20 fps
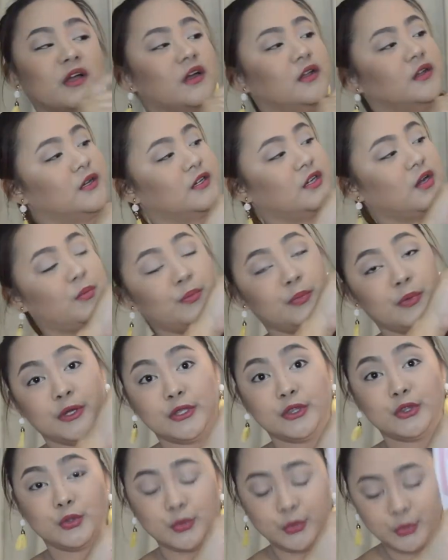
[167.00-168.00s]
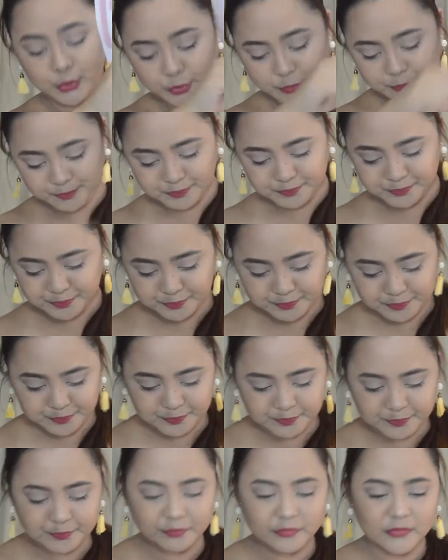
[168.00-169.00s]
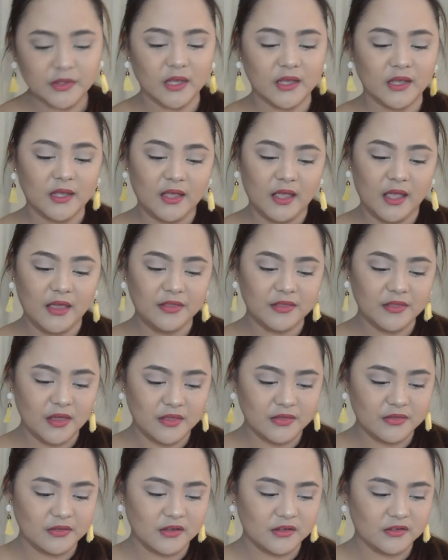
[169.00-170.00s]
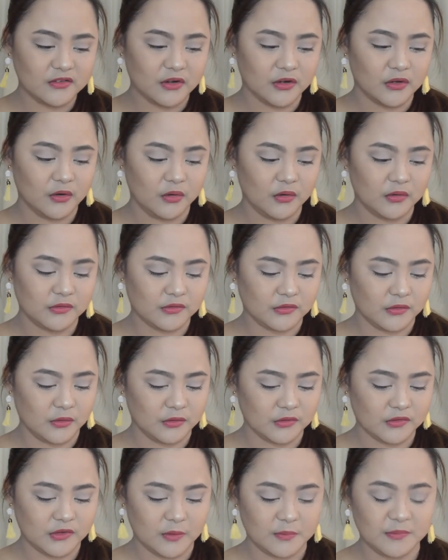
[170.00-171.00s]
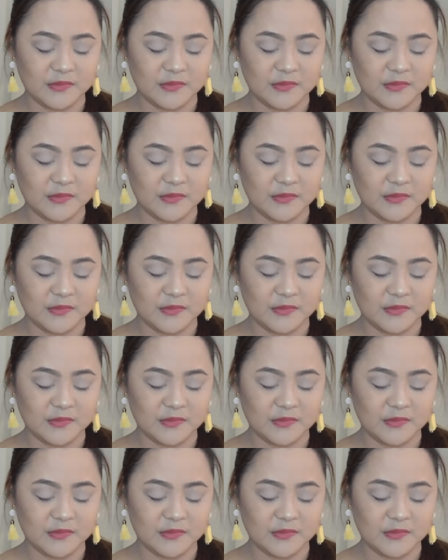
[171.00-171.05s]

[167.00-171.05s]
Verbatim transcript: ka ng number 2 then these are also some